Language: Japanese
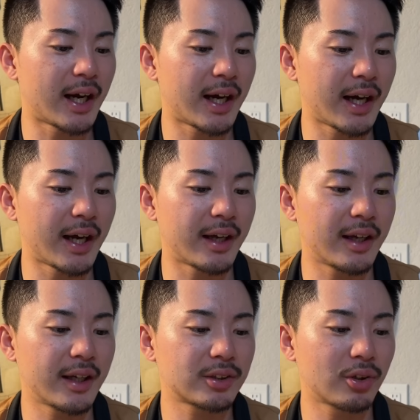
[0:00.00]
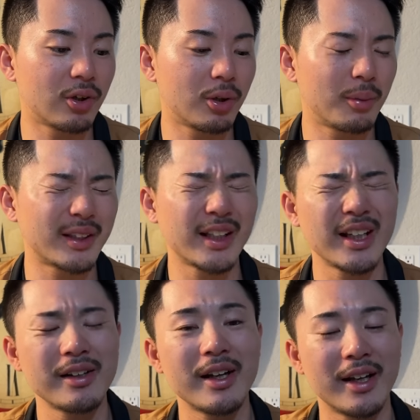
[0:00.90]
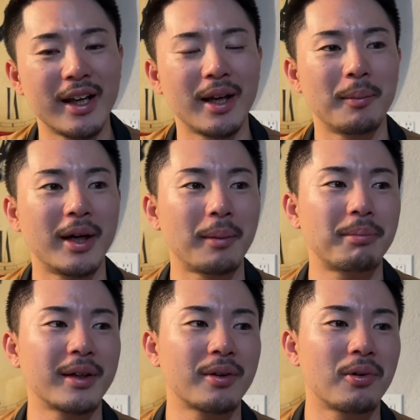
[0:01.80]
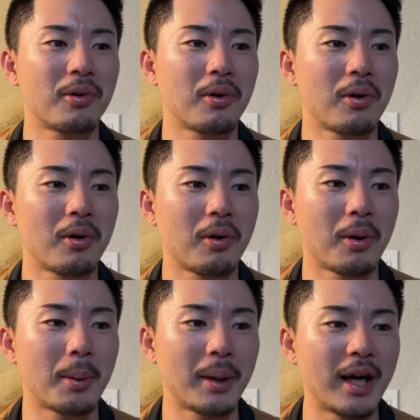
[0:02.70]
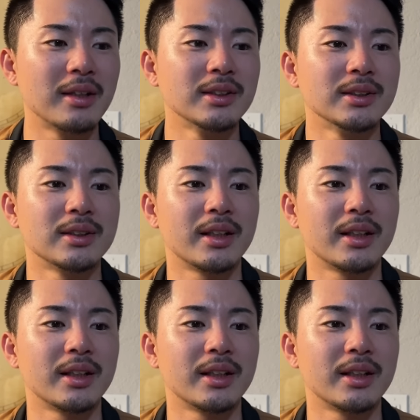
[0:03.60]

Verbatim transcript: はい。えっ、ー、と、まあ、DNA ね、まあ、やっぱりこう、まあ、